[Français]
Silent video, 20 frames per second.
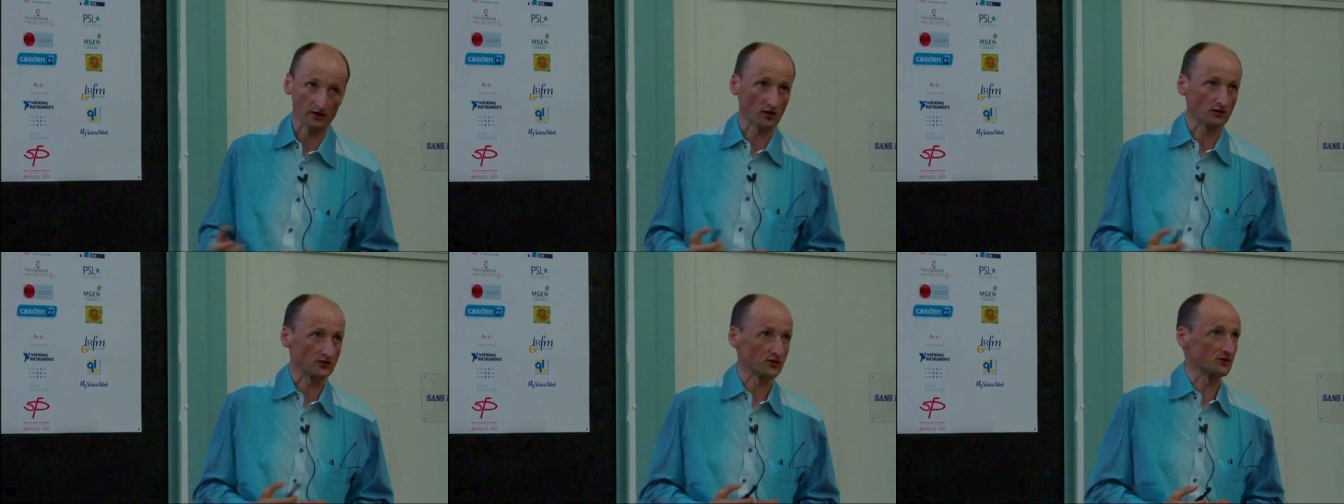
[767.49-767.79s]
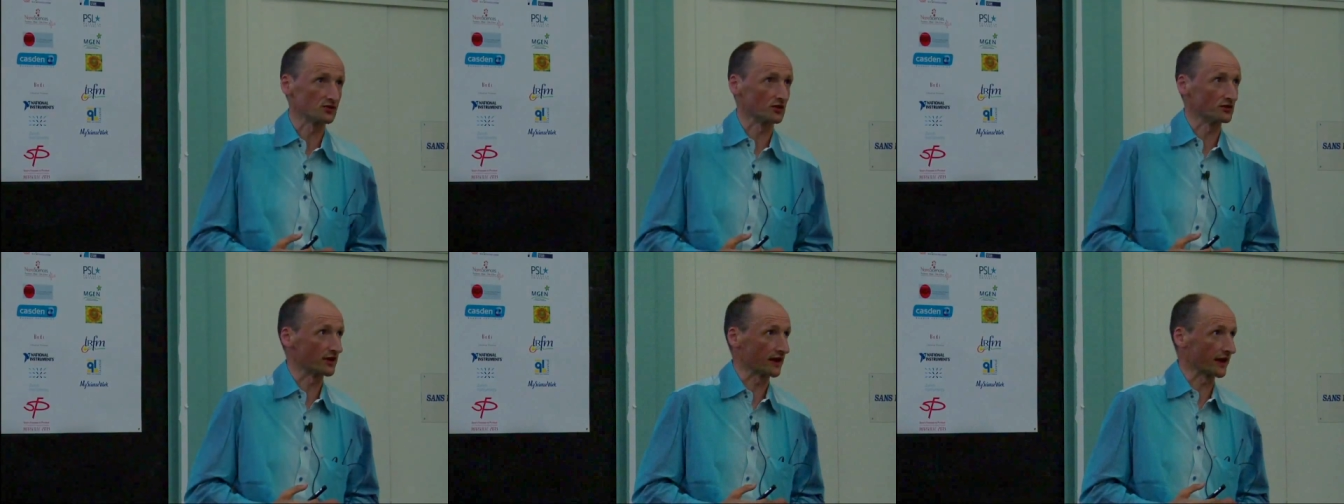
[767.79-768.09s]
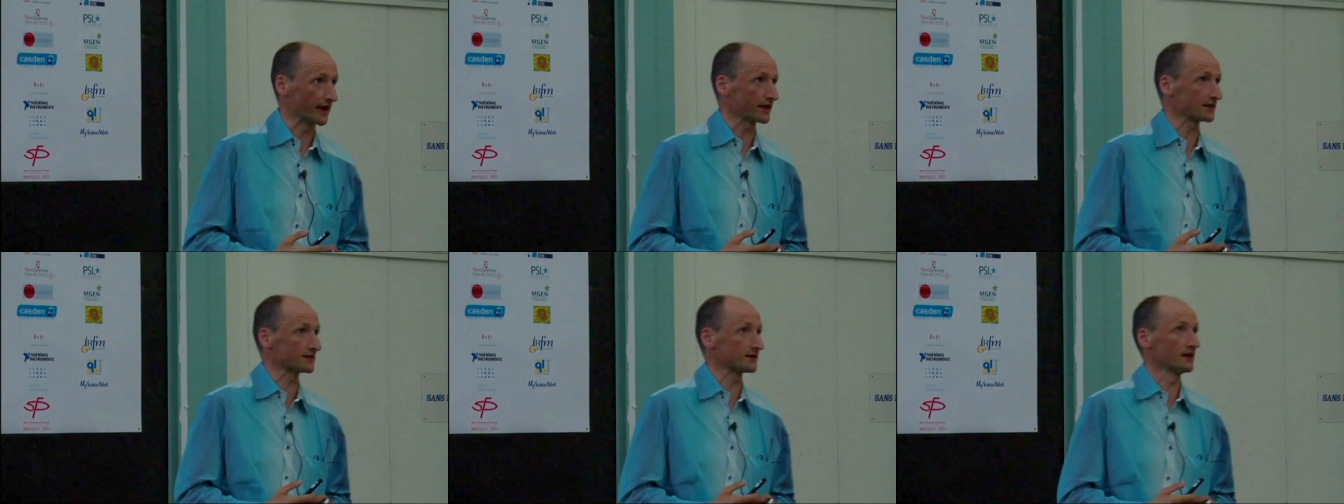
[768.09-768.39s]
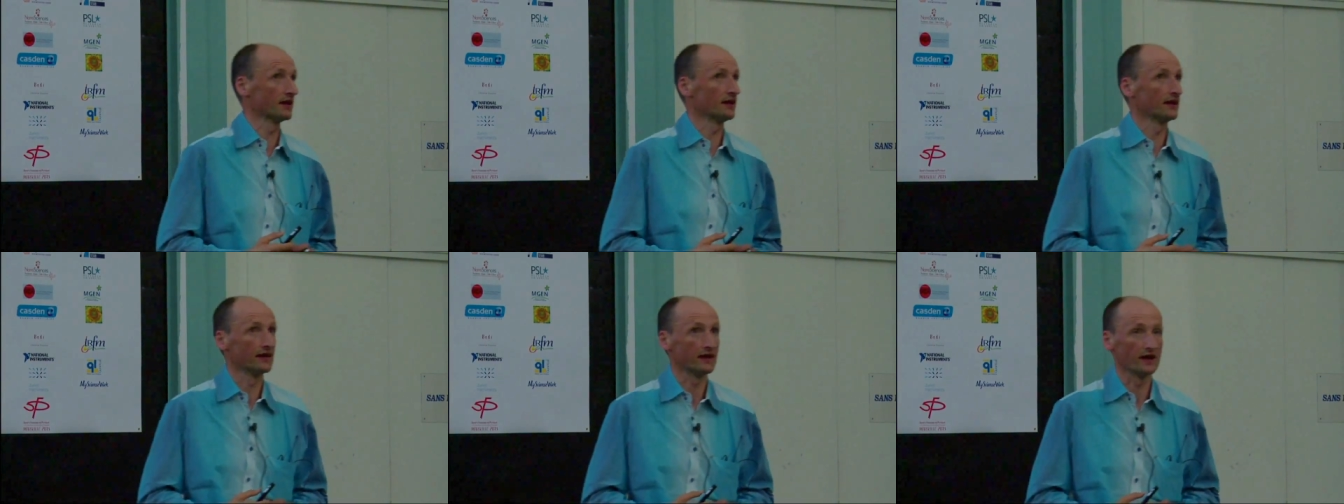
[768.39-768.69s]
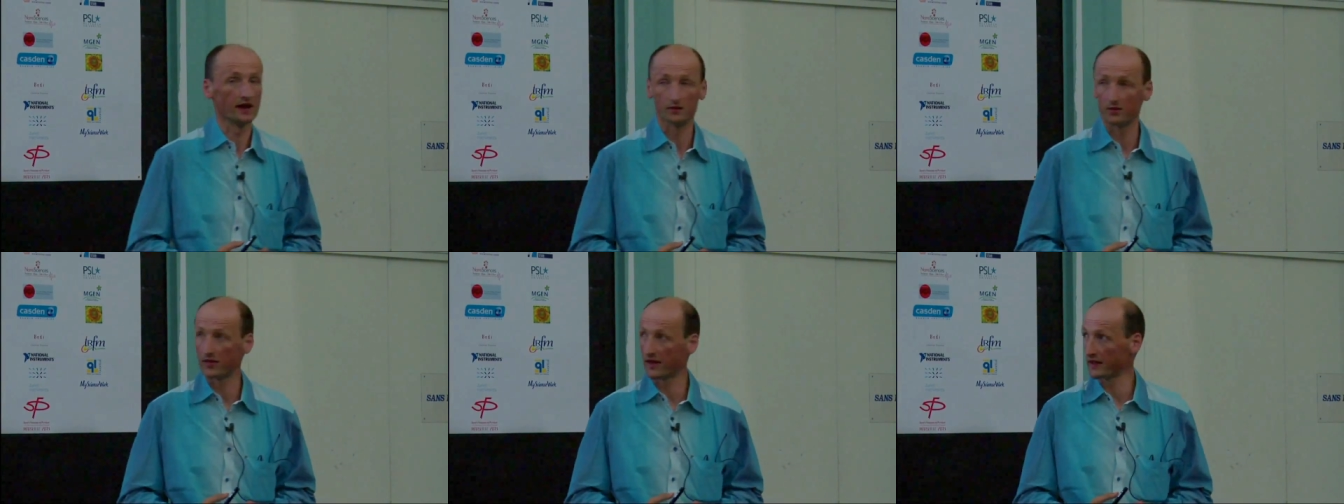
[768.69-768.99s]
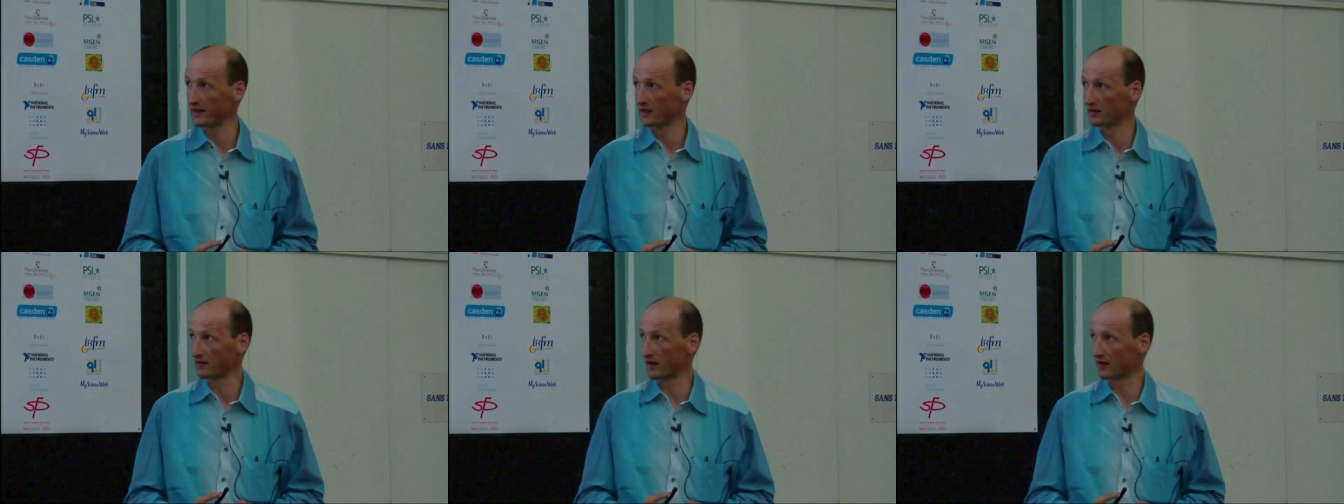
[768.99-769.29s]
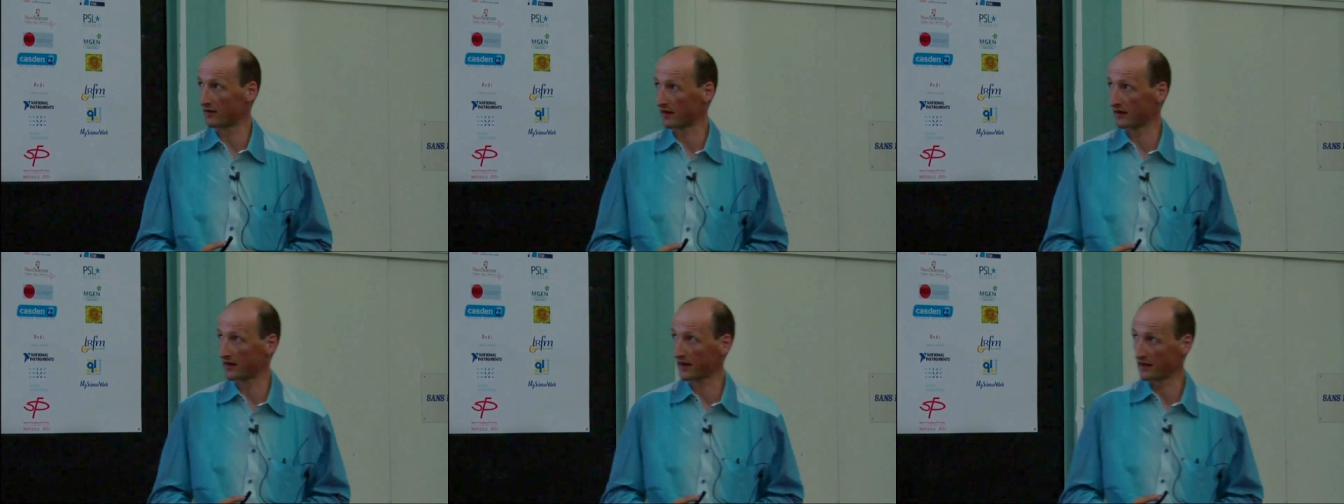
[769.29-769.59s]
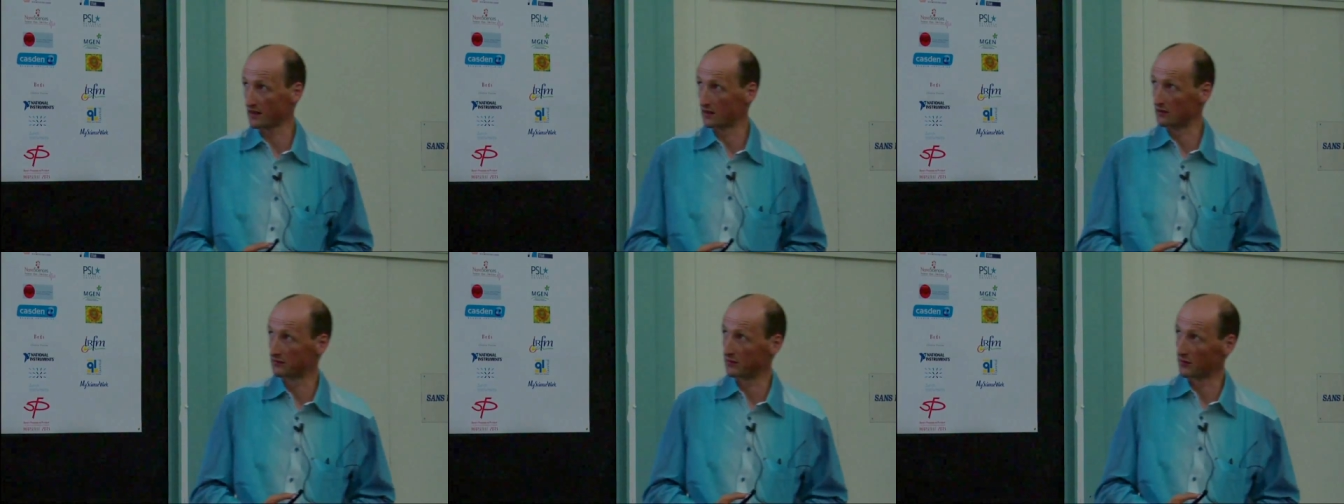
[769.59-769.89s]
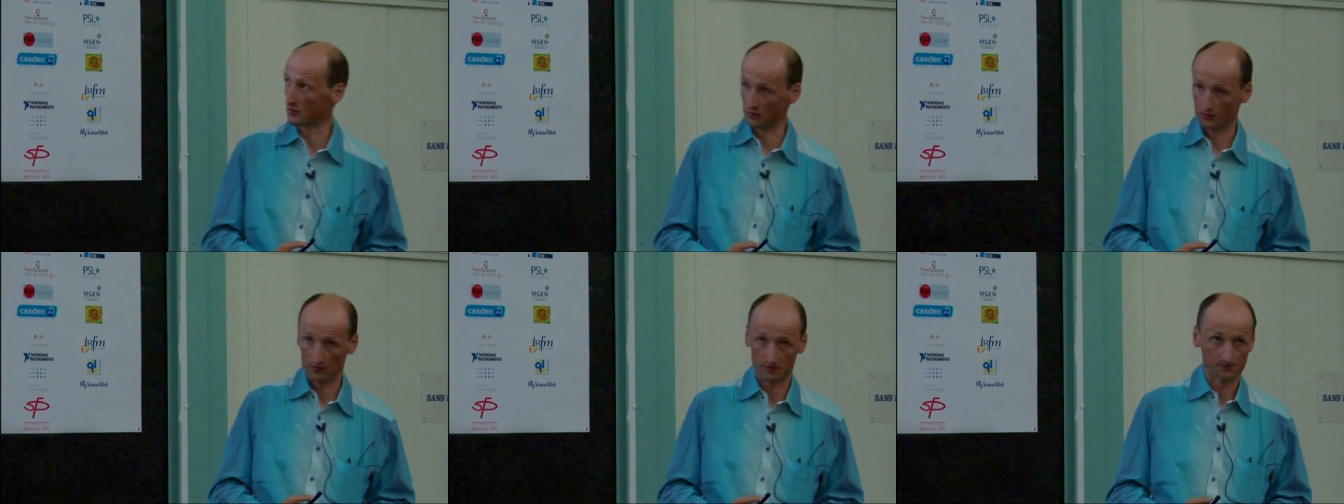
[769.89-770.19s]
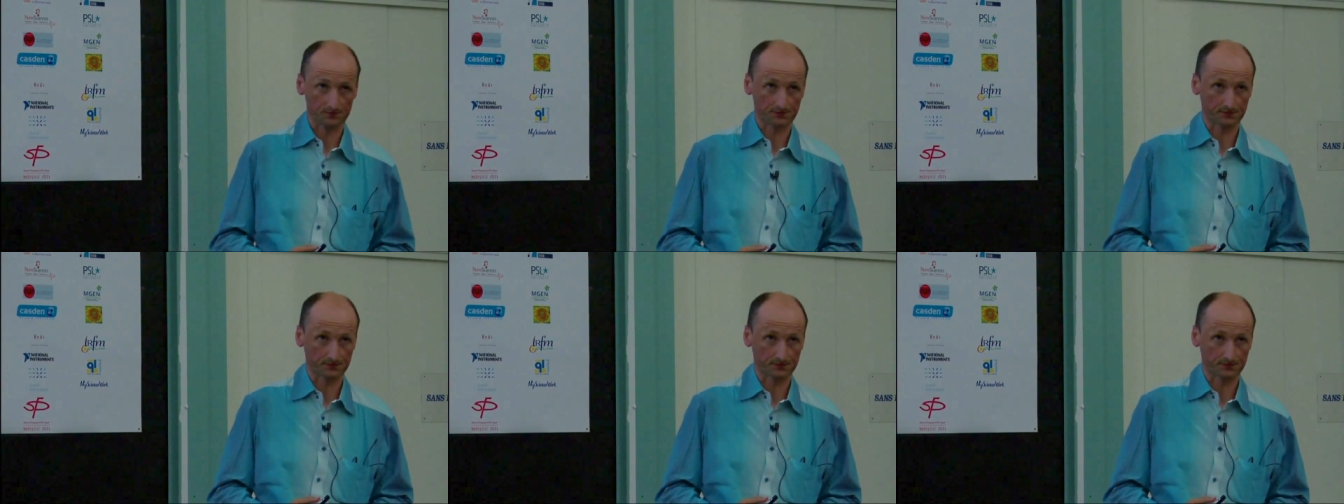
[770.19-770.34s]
transition directe, et après on va créer un phonon.